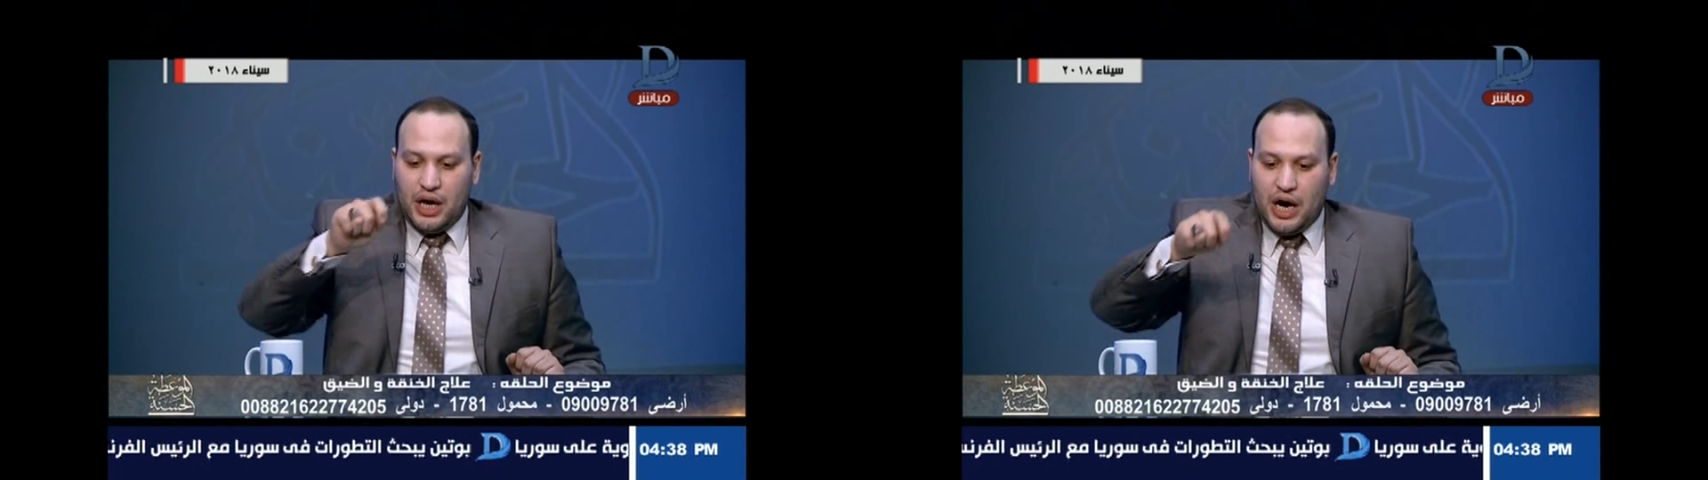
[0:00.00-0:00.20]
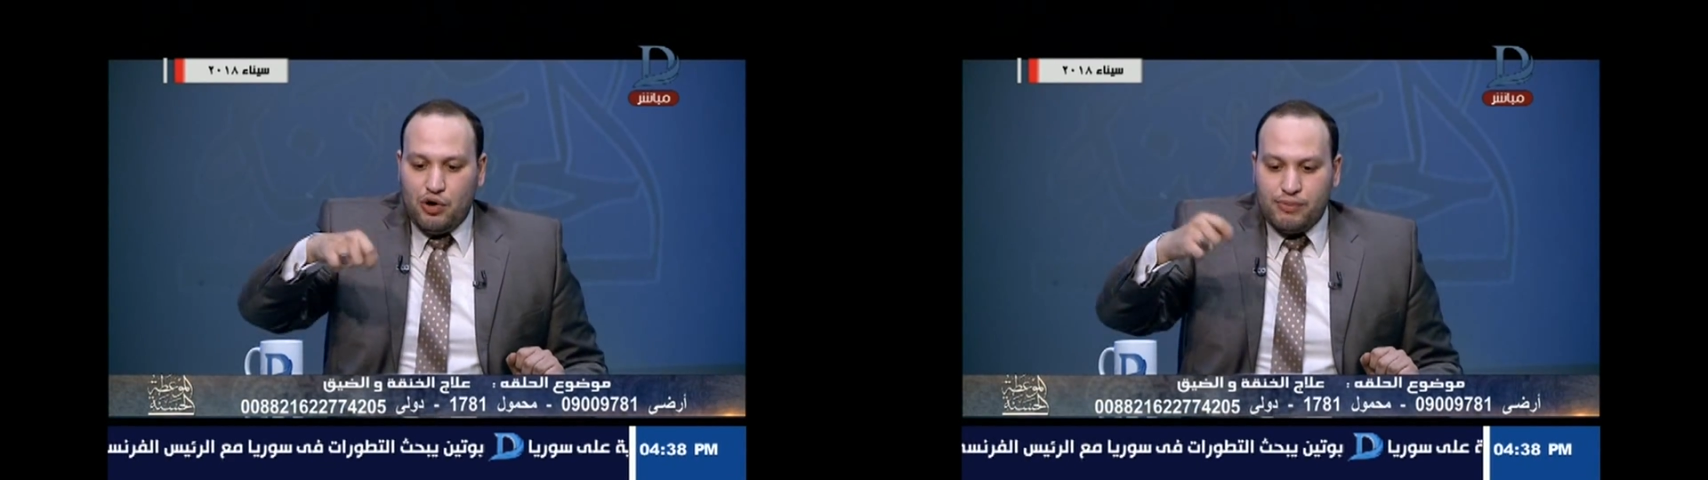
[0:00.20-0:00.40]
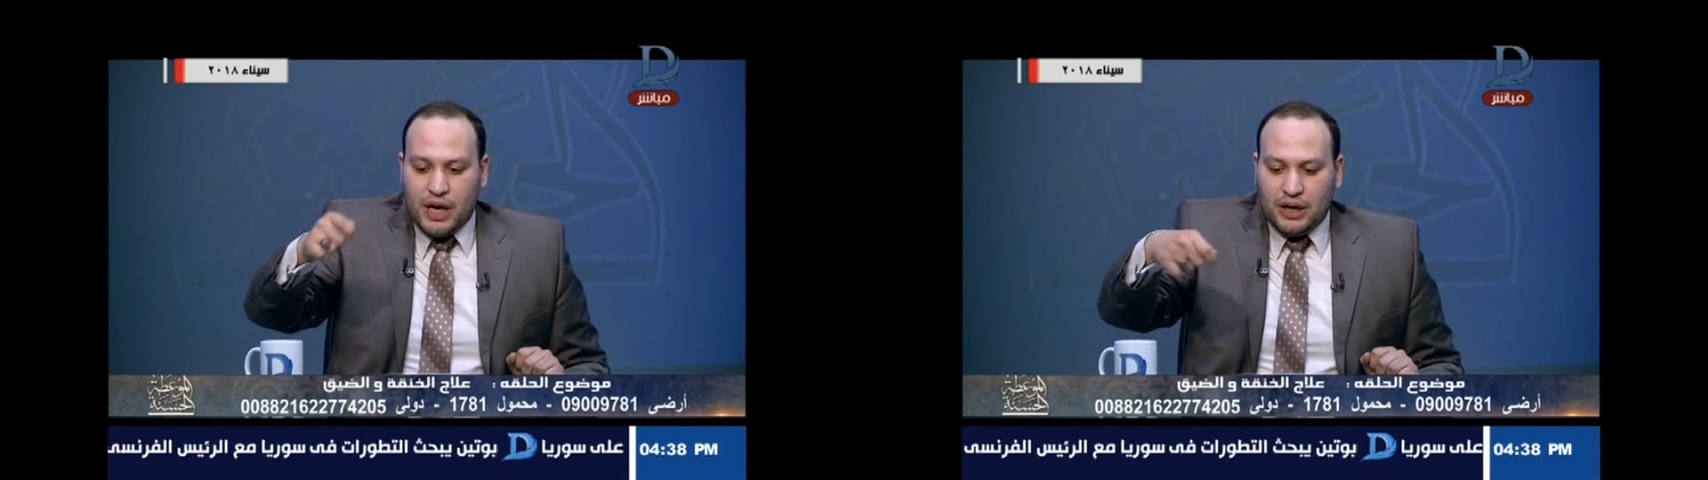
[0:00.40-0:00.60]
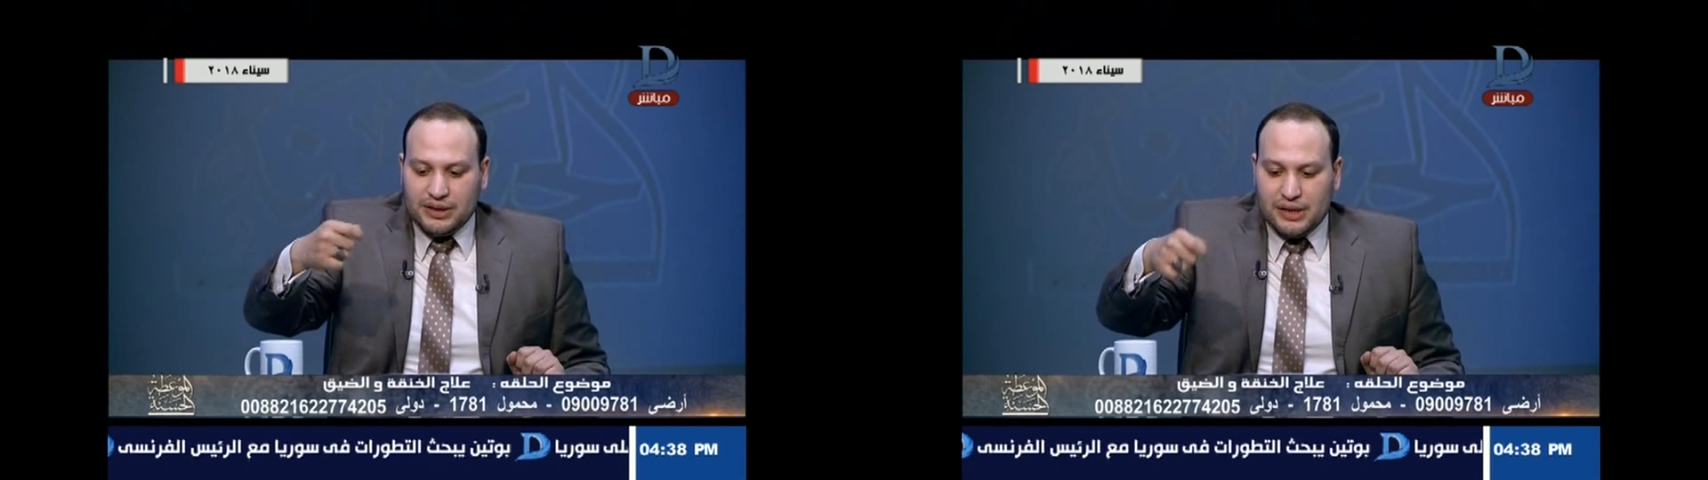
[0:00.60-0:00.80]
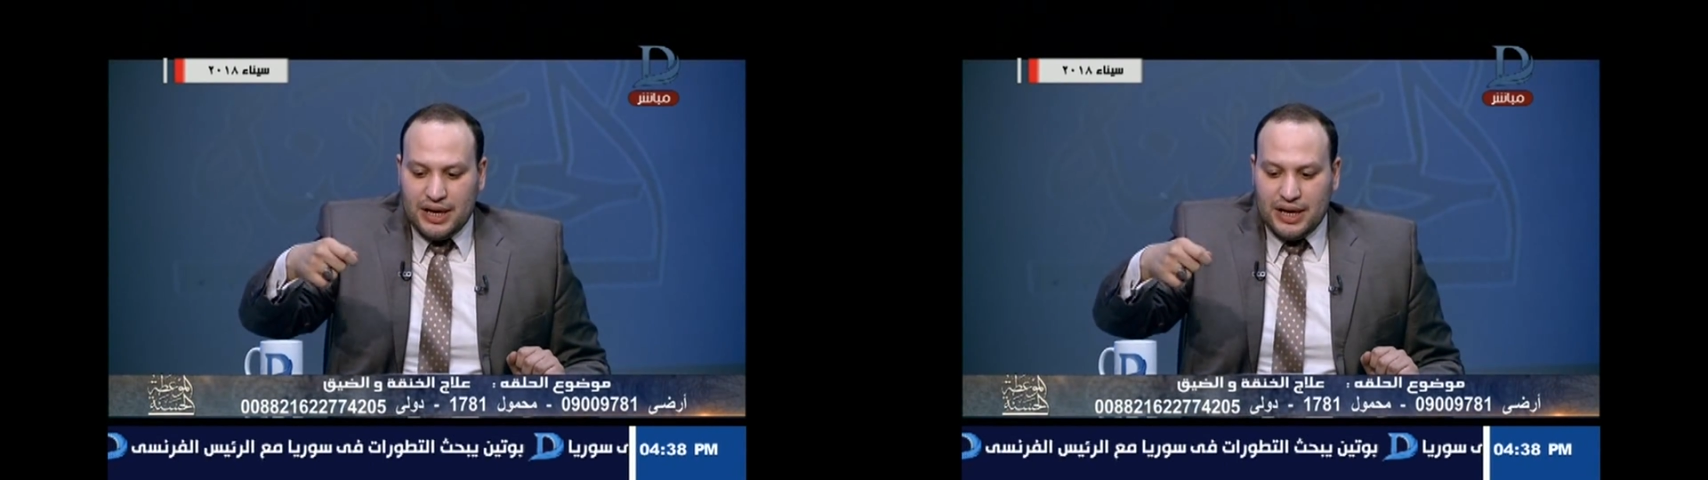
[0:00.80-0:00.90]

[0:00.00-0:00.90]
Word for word: هقوم مخلصه